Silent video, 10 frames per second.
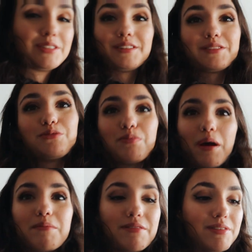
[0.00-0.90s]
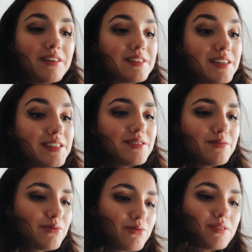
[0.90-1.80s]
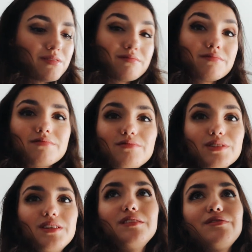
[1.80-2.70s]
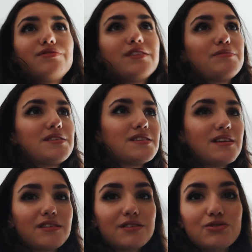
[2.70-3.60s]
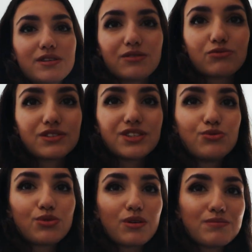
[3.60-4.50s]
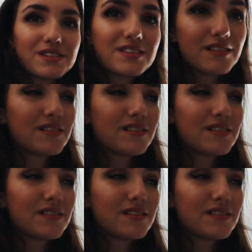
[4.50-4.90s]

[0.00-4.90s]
Voilà, super ma vie intéressante quoi kiffe. Les petites anecdotes, Juliette continue comme ça.